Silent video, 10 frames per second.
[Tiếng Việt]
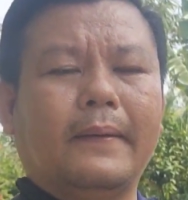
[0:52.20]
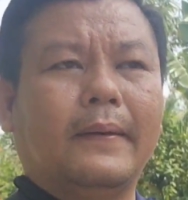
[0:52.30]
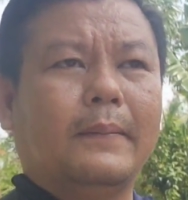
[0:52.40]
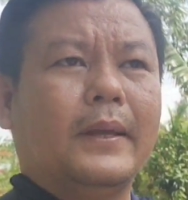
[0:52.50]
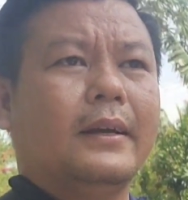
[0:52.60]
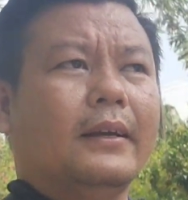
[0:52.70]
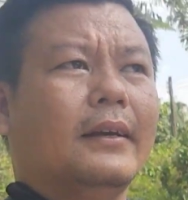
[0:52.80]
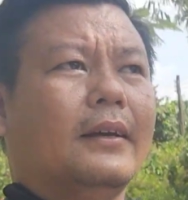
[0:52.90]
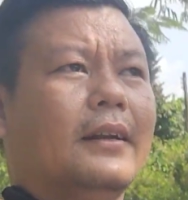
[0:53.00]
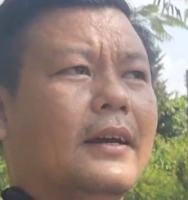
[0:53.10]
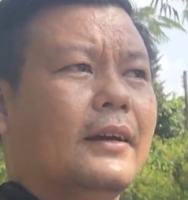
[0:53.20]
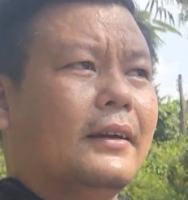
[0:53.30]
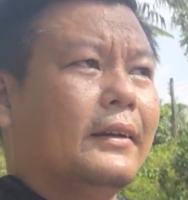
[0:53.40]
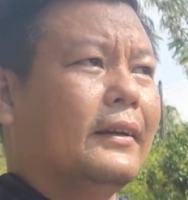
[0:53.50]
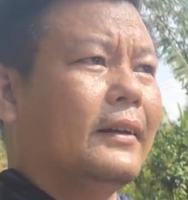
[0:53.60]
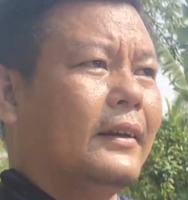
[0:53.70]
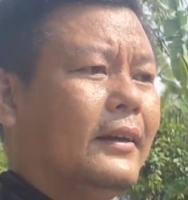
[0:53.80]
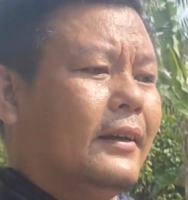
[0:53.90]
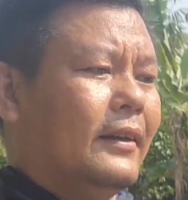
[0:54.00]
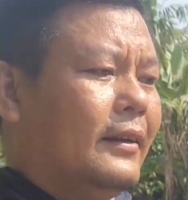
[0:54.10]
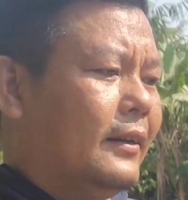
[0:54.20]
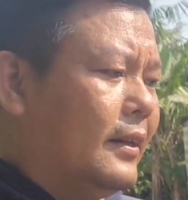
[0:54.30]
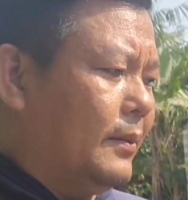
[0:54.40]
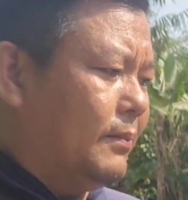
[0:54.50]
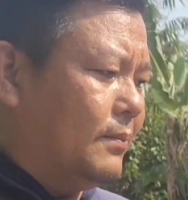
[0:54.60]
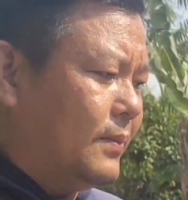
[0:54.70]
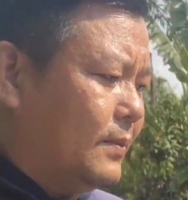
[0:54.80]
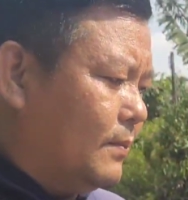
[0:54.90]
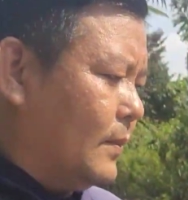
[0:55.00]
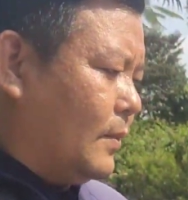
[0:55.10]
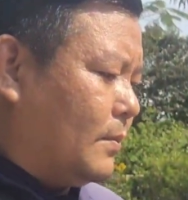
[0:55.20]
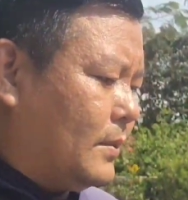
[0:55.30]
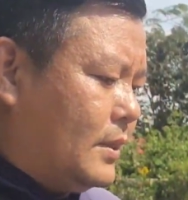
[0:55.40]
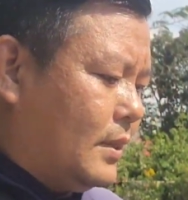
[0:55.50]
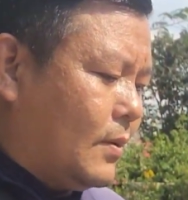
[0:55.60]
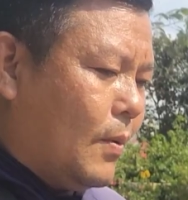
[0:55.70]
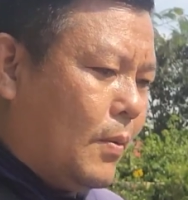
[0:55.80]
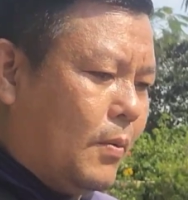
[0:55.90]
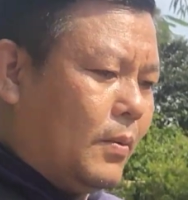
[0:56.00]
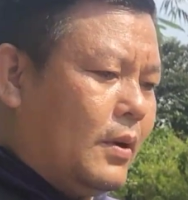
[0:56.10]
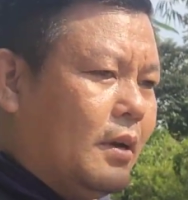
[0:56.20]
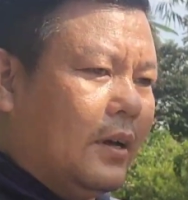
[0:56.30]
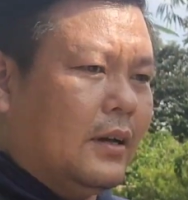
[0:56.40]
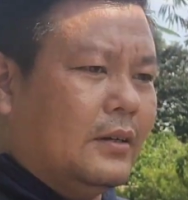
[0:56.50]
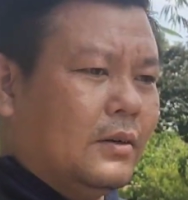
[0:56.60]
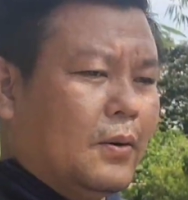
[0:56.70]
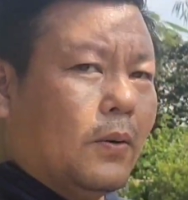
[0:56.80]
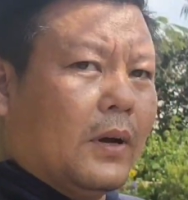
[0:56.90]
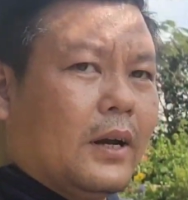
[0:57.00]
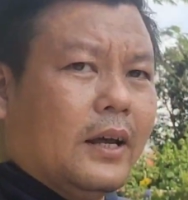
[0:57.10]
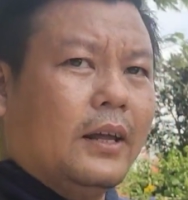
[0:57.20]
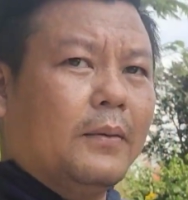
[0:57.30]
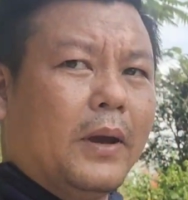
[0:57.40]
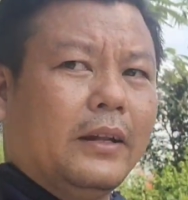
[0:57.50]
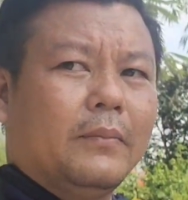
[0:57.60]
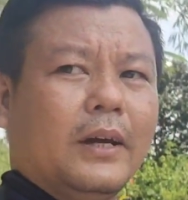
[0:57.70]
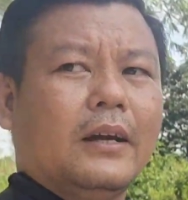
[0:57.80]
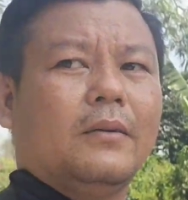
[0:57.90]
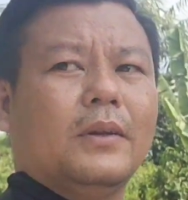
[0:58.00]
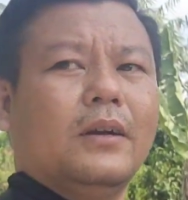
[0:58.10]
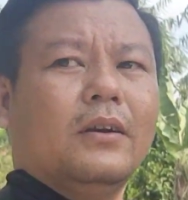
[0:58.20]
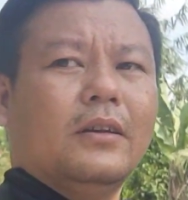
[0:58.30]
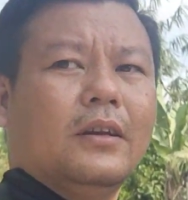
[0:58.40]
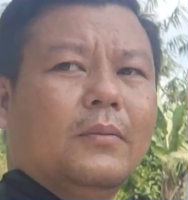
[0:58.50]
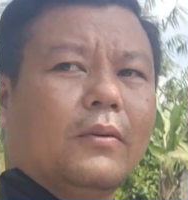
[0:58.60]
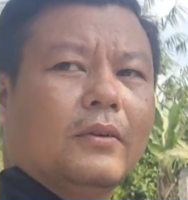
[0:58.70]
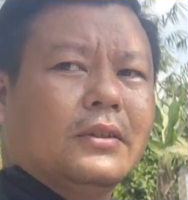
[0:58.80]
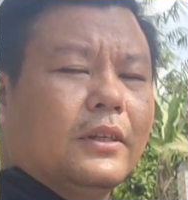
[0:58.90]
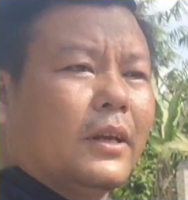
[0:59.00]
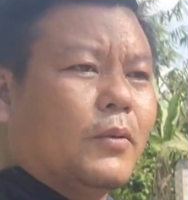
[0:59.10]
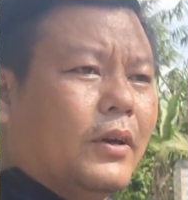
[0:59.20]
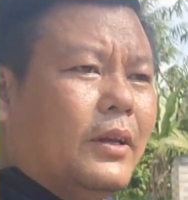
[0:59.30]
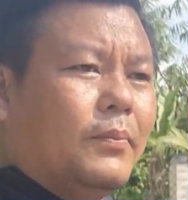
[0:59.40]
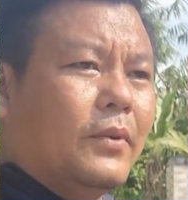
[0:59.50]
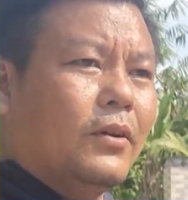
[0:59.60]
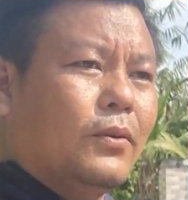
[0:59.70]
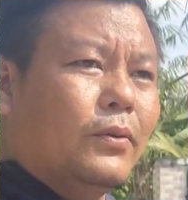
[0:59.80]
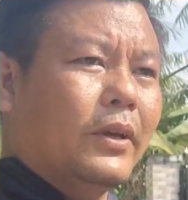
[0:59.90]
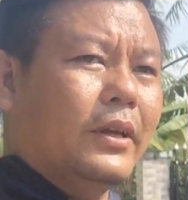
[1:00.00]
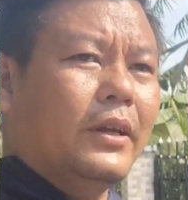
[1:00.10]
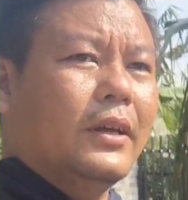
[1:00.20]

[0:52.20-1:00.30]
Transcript: nông dân đang đi tìm một sư cô. Sư cô cách đây 7-8 tháng nông dân có chia sẻ một cái clip cho cô chú anh chị.